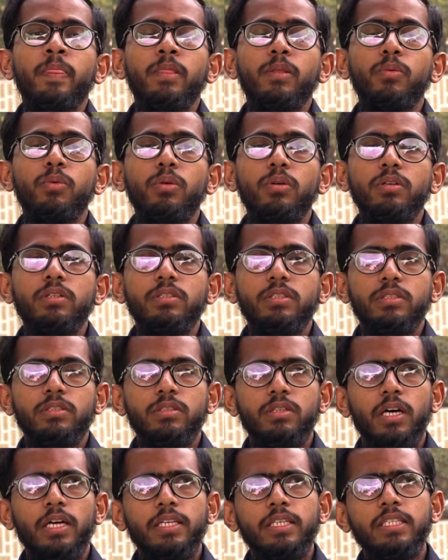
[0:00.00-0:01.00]
तो
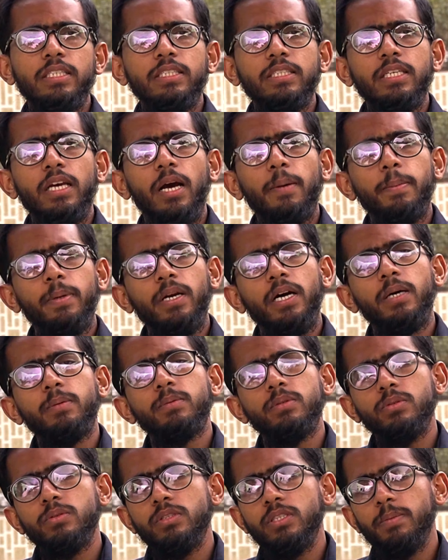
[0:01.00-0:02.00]
आसानी से आप
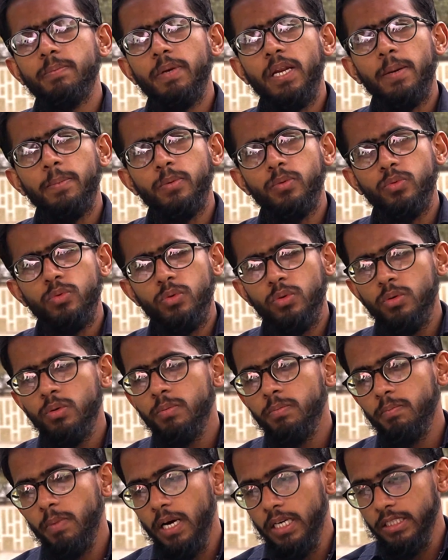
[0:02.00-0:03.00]
आराम से अपने लैपटॉप
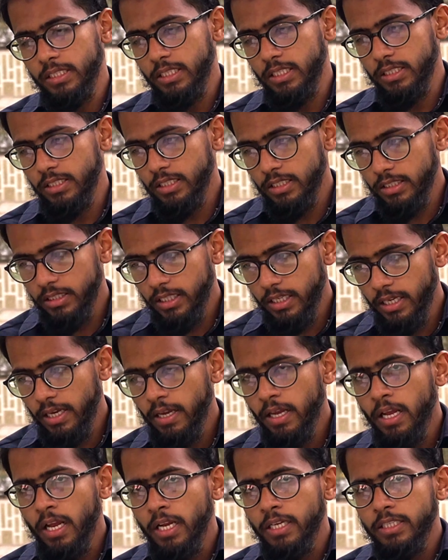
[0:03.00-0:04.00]
को पास कर सकते
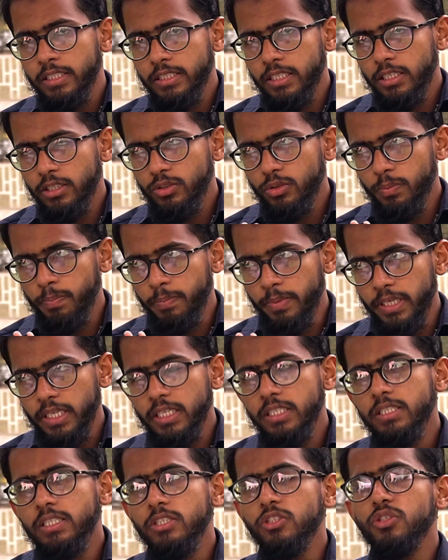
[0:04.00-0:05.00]
हैं इसके लिए जो
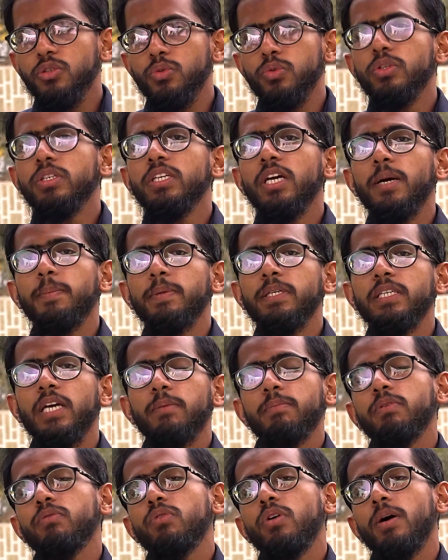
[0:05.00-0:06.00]
मेन चीज़ ज़रूरी है आपके
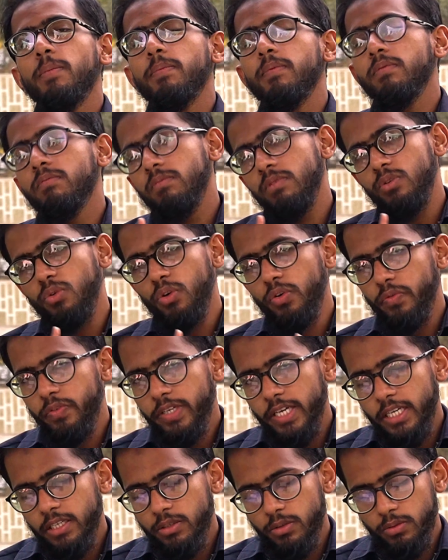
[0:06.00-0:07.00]
यहाँ पे वो आप
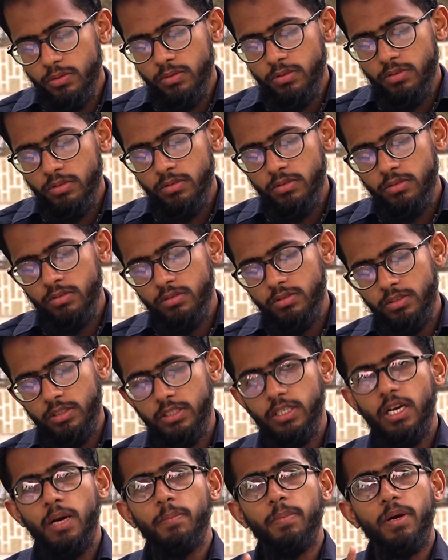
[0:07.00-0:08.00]
कॉन्फिडेंट हों
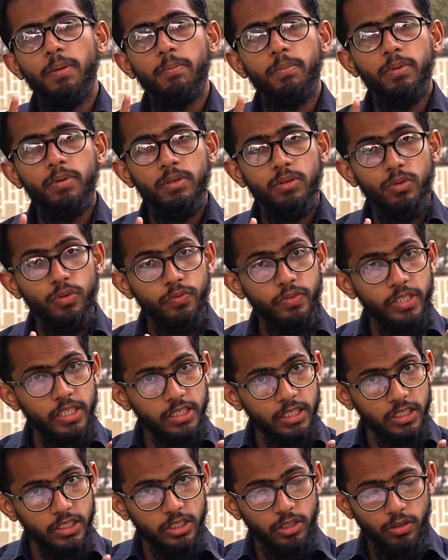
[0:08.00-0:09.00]
आपका
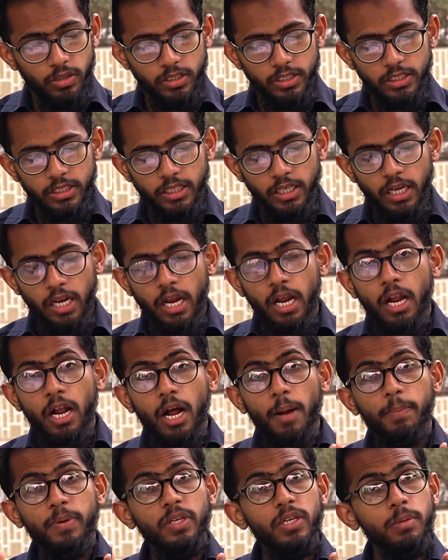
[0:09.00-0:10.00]
कॉन्फिडेंस अच्छा होना
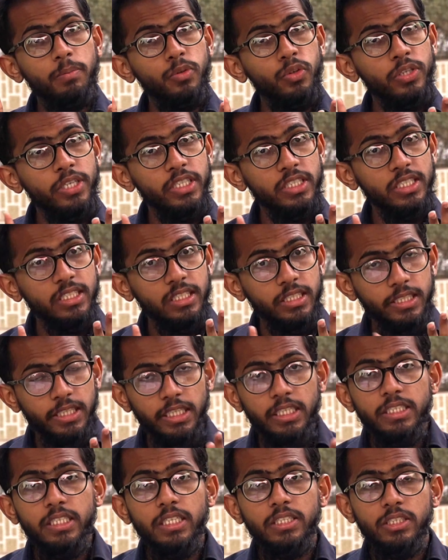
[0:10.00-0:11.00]
चाहिए आपकी कम्युनिकेशन
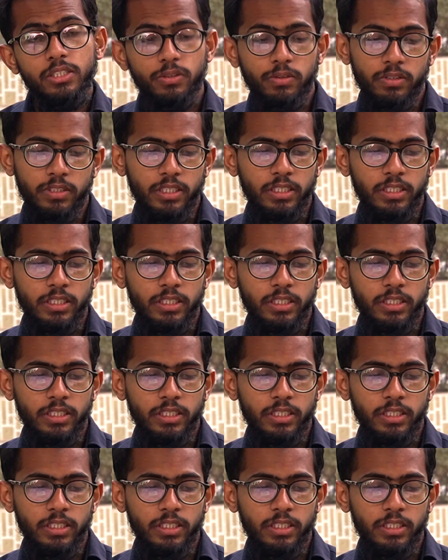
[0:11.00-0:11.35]
स्किल्स अच्छी होनी